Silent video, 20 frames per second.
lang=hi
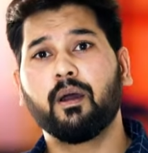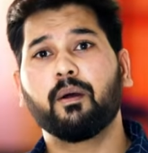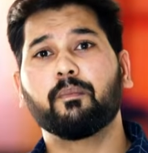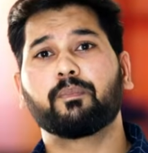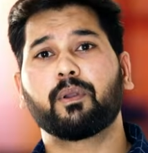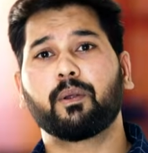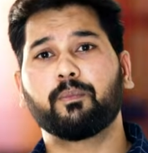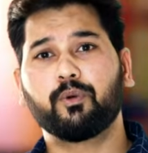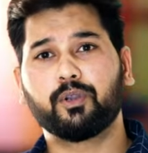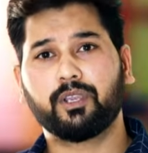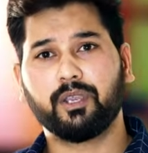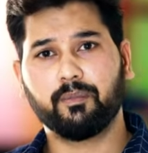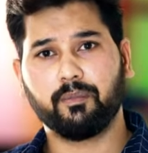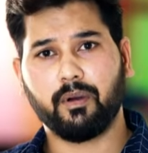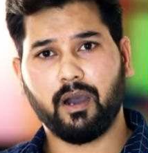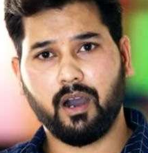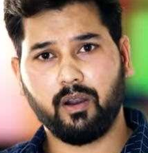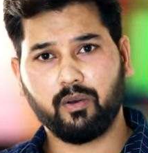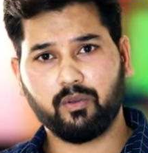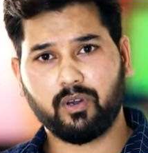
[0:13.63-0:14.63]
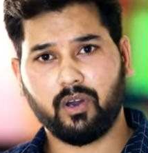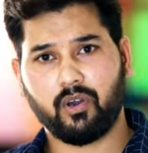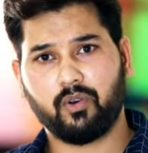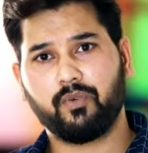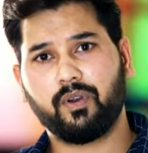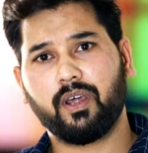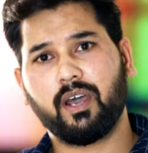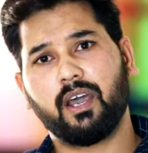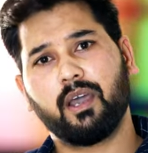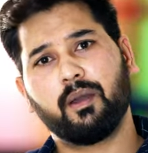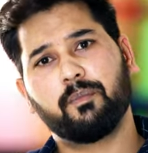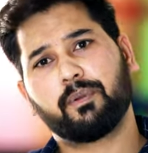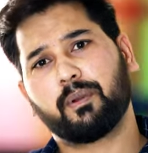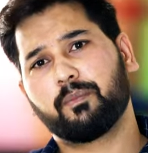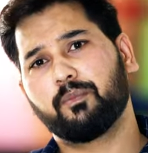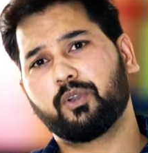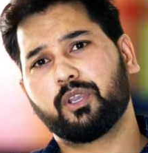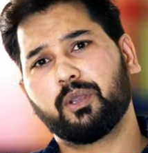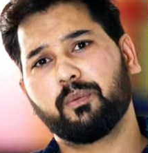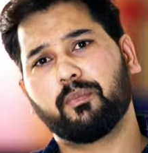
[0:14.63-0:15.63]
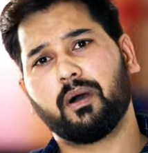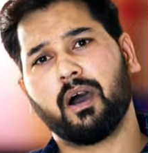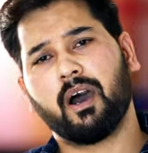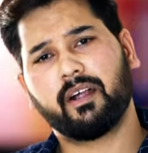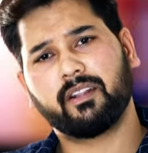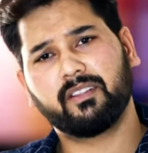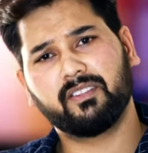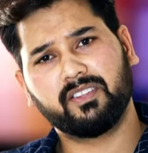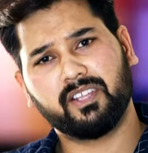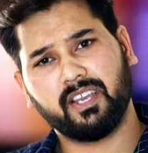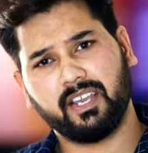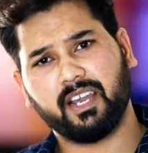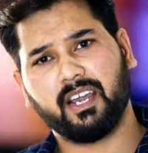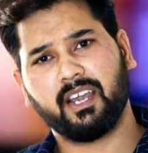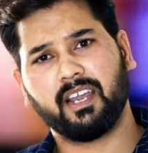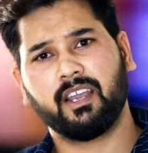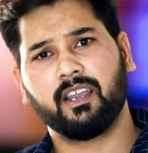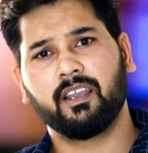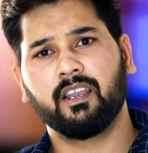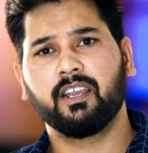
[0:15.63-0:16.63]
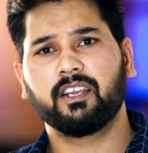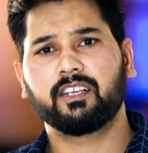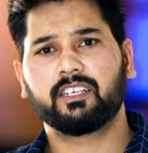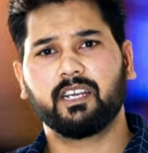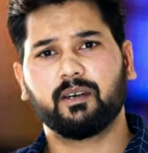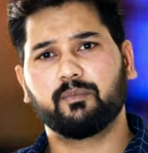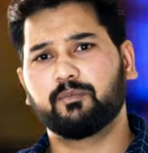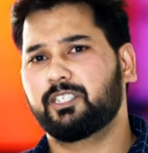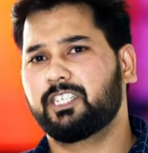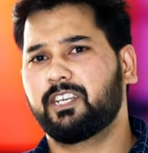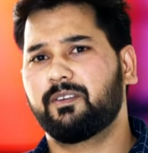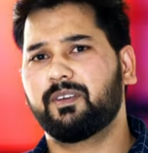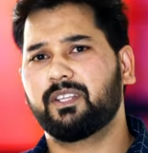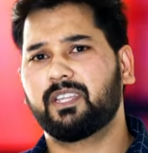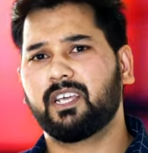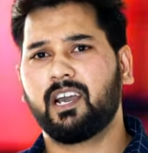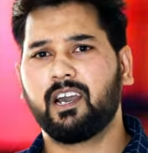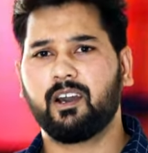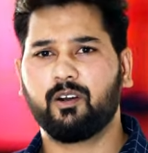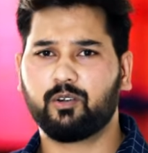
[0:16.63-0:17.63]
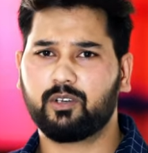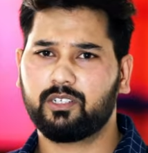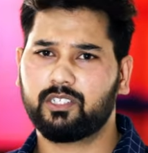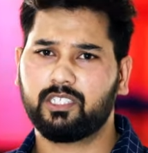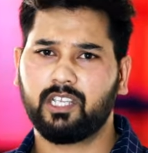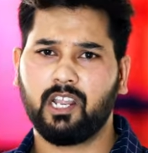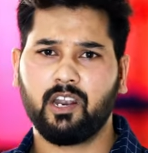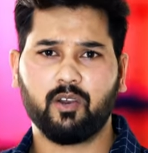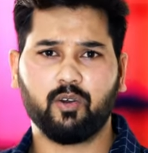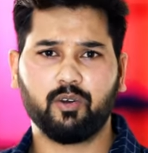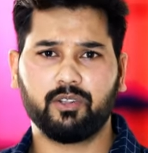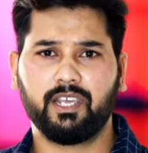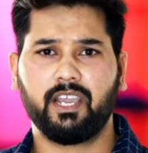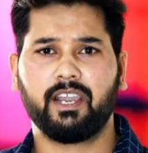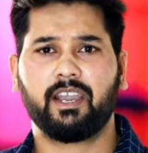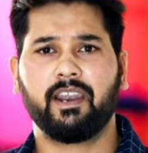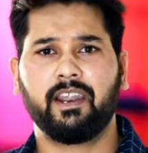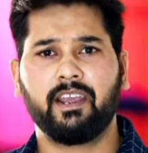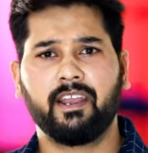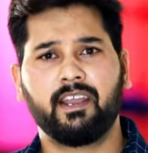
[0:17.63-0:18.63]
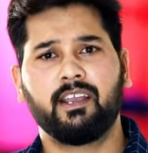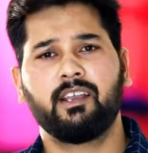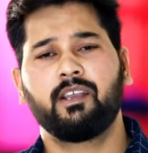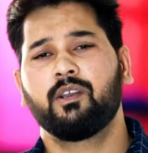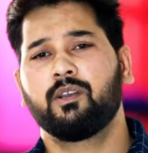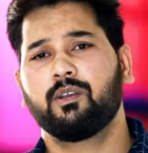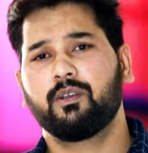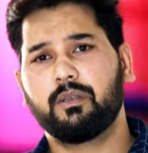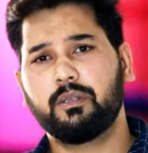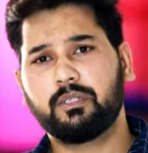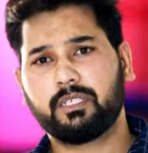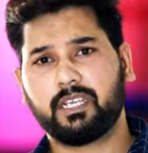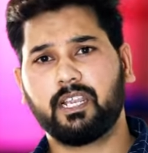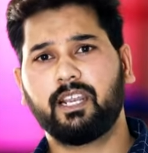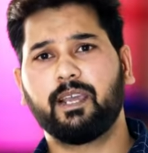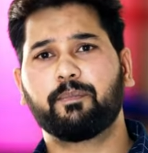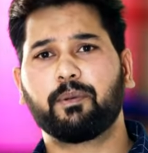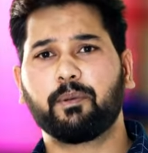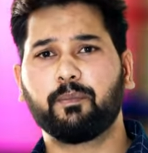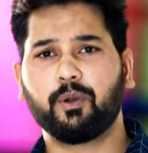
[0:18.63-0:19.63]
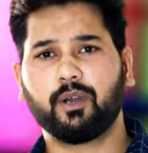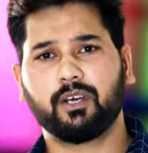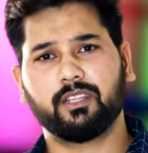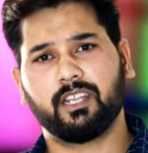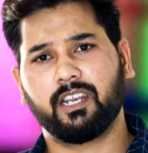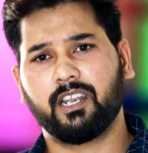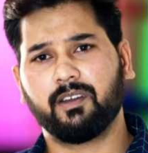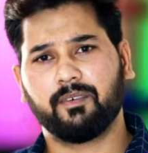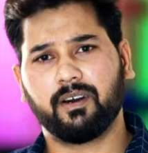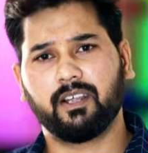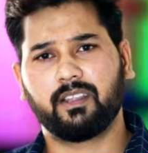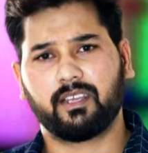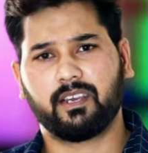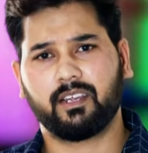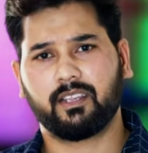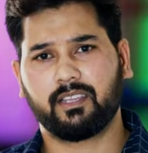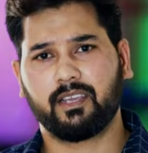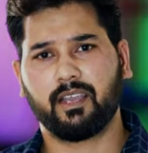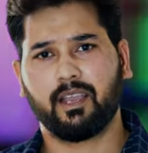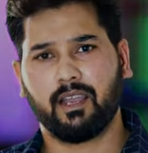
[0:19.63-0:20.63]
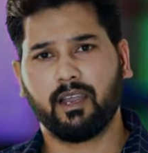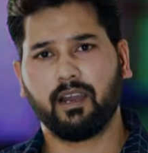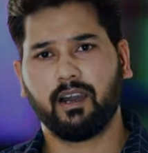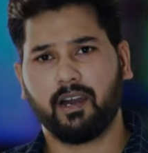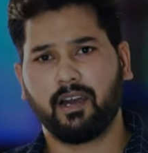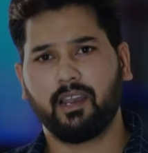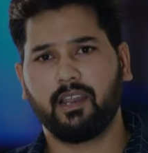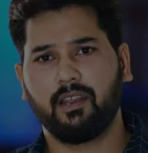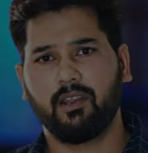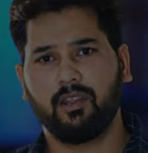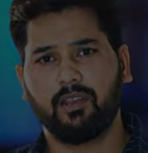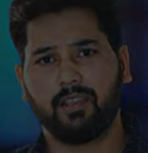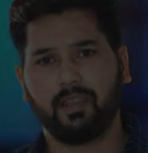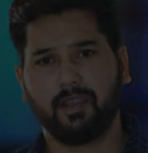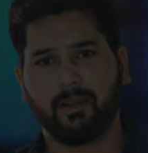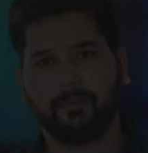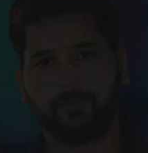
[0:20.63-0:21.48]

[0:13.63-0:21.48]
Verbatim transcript: प्रभु की महान करुणा है प्रभु की महान दया है कि हम जीवित हैं और इस दिन को देख रहे हैं इसके लिए प्रभु का धन्यवाद करते हैं हाल लिया